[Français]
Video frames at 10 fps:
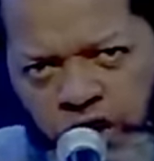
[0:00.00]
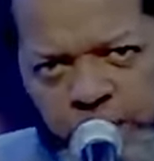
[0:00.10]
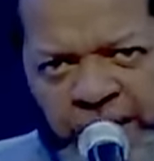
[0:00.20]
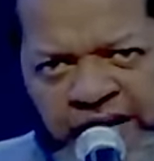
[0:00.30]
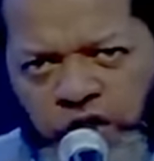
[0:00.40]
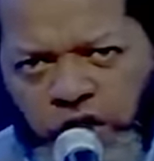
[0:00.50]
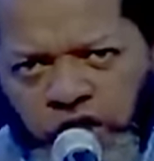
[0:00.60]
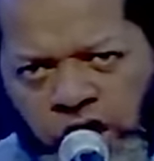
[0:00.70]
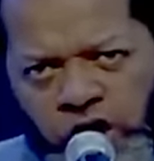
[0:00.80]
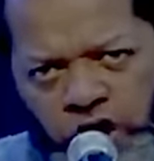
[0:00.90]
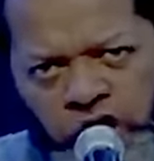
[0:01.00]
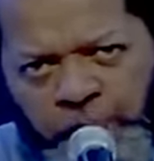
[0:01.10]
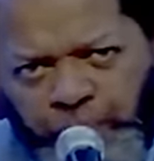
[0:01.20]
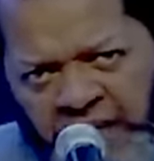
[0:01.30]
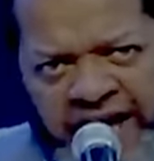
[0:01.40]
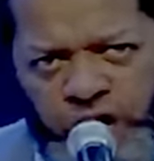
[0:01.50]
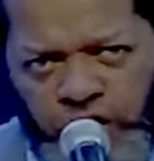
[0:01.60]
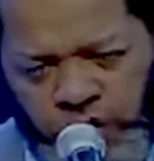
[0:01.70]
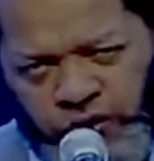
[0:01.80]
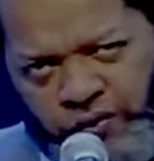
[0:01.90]
une plénitude, une
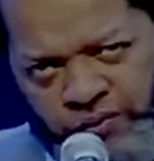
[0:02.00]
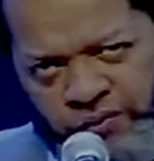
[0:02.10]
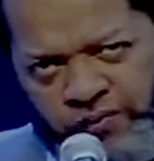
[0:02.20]
plénitude.